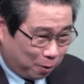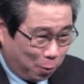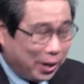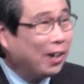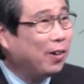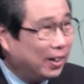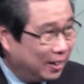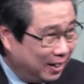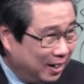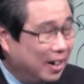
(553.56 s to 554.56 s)
คุยกันด้วย
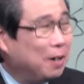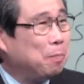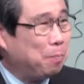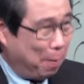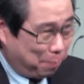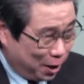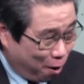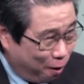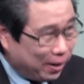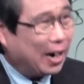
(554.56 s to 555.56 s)
แบบพี่น้
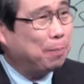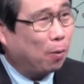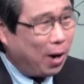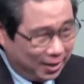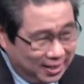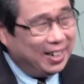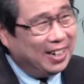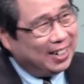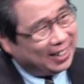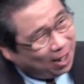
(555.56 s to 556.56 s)
องนะครับบอกว่าเอ้ย
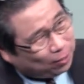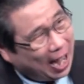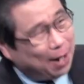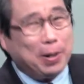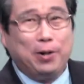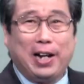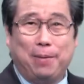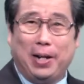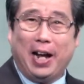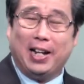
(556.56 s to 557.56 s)
แนวทางไปด้วยกัน
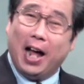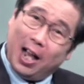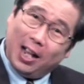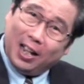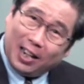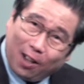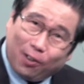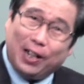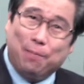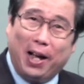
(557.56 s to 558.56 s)
ไม่ได้นะ เราก็
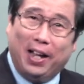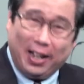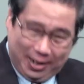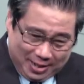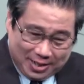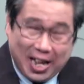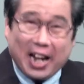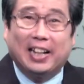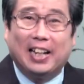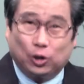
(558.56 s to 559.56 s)
ทำไมแยก
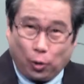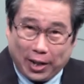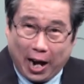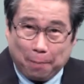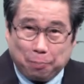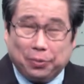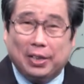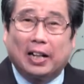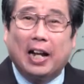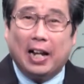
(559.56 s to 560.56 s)
กันอย่างสวยงาม
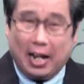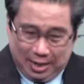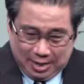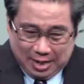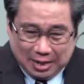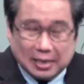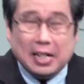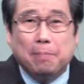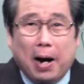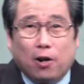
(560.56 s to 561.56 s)
ดังนั้นเนี่ย เครื่อ
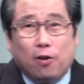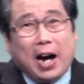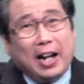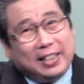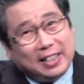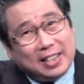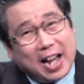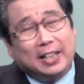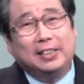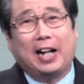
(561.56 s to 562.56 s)
งหมายของการที่จะแยก
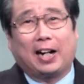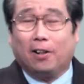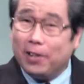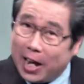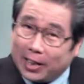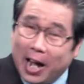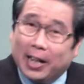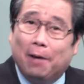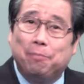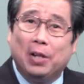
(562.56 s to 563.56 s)
คิดจักก็แยกได้ค
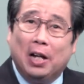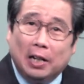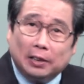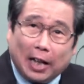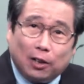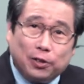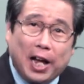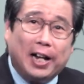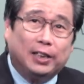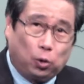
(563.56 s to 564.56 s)
รับแต่ต้องแยก
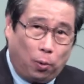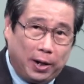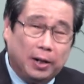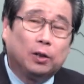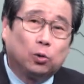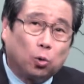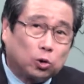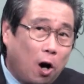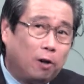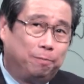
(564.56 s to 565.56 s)
ให้สวยถูก
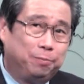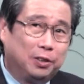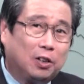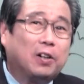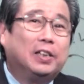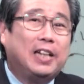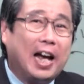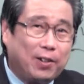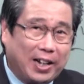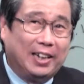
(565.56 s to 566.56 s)
ต้องก็คือแยก
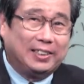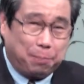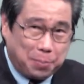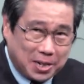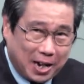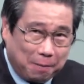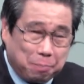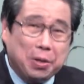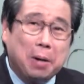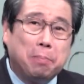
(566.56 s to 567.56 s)
ด้วยการจับมือกัน
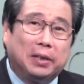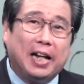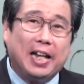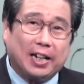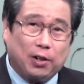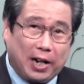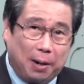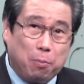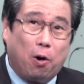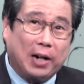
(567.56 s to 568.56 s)
ไม่ใช่แยกด้วยกัน
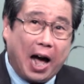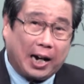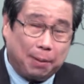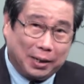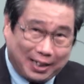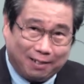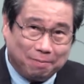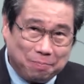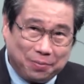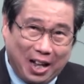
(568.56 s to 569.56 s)
มองหน้ากันไม่ติด
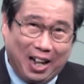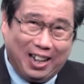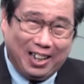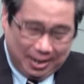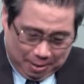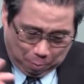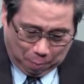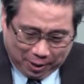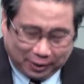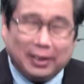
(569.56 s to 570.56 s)
นะผม
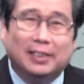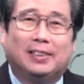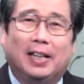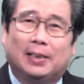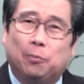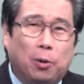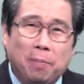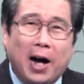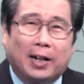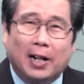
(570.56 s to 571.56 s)
เห็นคริสเตียนจำนวน
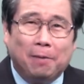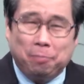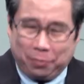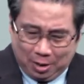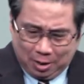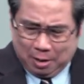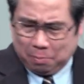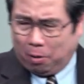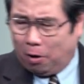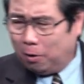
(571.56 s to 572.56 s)
มากนะครับ
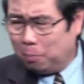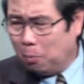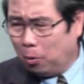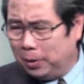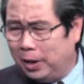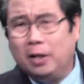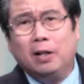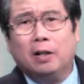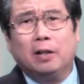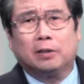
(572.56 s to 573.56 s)
พอโบสถ์นี้
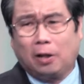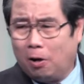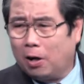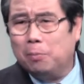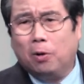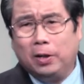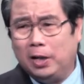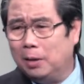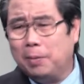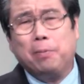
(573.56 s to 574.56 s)
ทะเลาะกับโบสถ์นี้ห
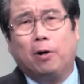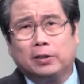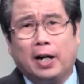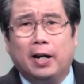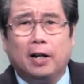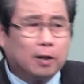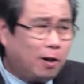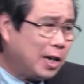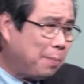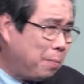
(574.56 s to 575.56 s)
รือไม่พอใจก็
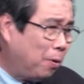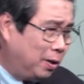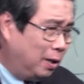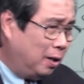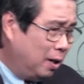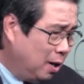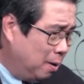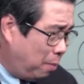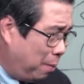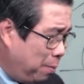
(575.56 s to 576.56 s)
ย้ายไปโบสถ์อื่น
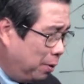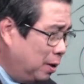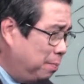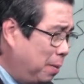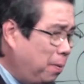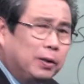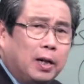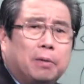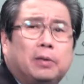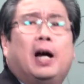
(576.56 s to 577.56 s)
พอไปโบสถ์อื่นไม่พอใจ
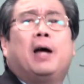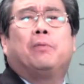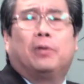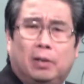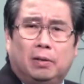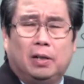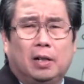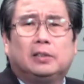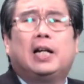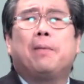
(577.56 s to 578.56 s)
ก็ย้ายโบสถ์นั้น
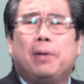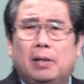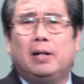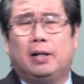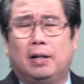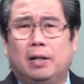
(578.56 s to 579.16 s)
ย้ายไปเรื่อย